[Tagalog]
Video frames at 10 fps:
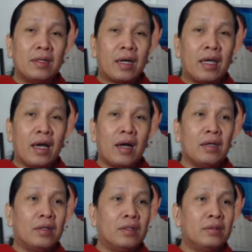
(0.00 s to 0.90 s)
Kaya
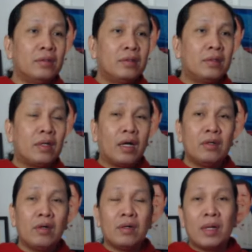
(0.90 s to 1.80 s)
ngayon,
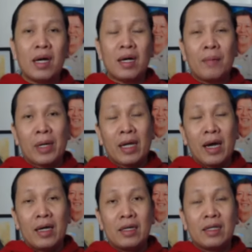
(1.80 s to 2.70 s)
ano ang mga
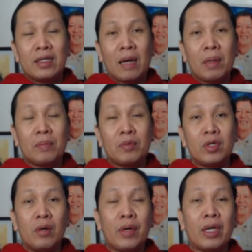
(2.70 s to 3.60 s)
kaparaanan na dapat
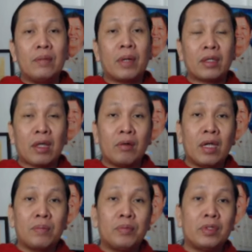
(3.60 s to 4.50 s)
pong gawin,
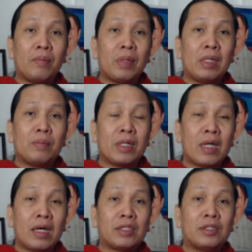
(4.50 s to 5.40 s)
partikular po ng
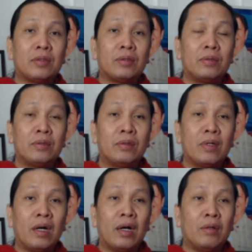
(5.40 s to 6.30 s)
Pilipinas?
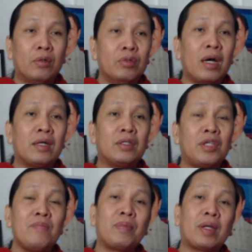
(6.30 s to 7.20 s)
Una,
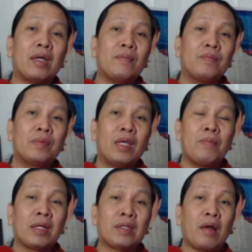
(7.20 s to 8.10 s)
syempre,
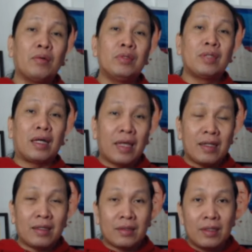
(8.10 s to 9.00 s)
ipagtanggol
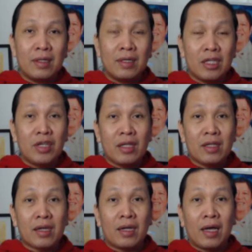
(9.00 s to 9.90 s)
natin in
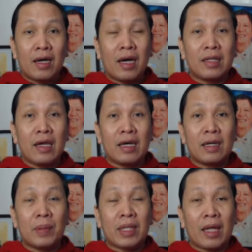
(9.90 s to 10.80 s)
general ang ating
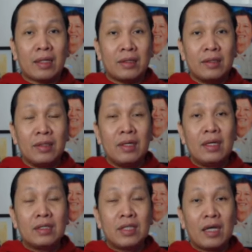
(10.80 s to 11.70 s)
karapatan
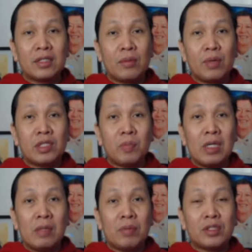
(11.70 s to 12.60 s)
diyan sa West
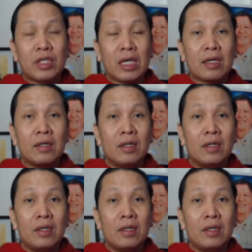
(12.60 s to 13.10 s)
Philippine Sea.